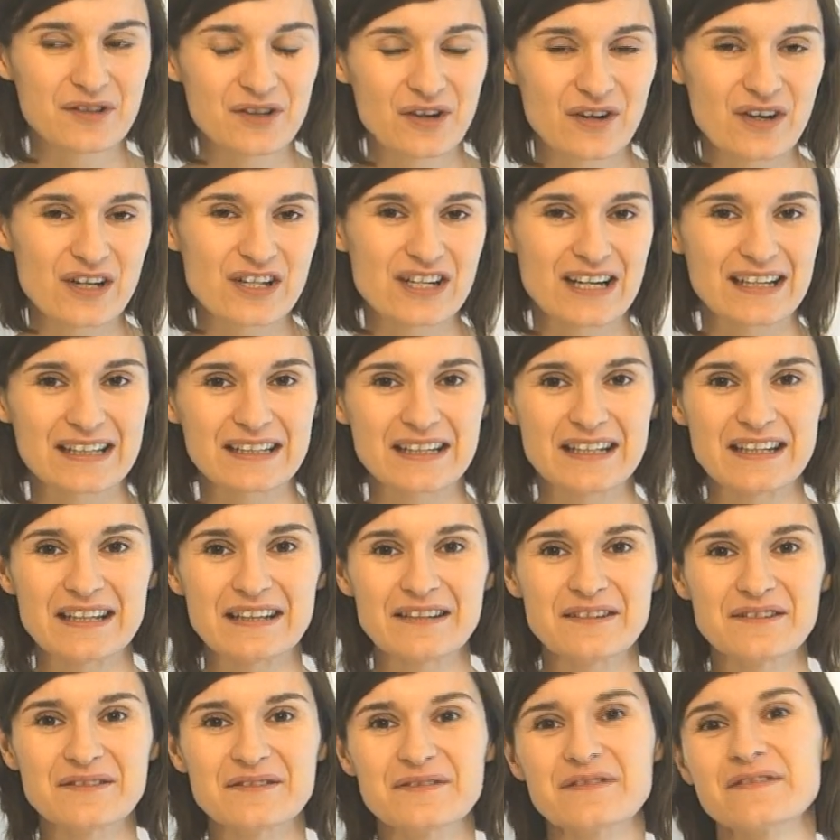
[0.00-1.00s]

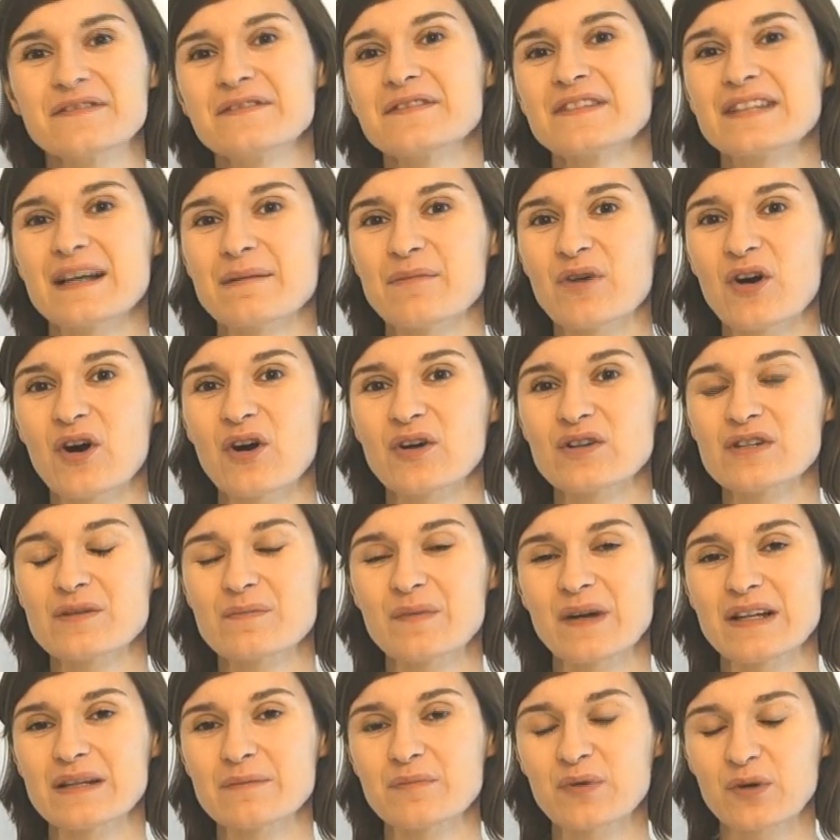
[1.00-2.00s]
koleżanki w samochodzie,
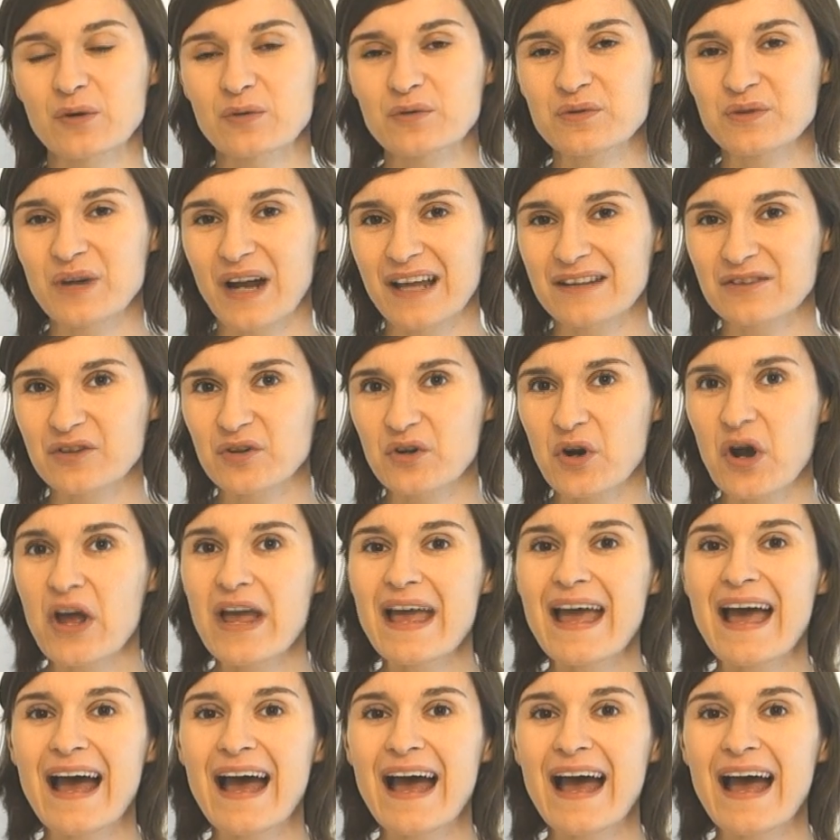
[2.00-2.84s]
pani prokurator.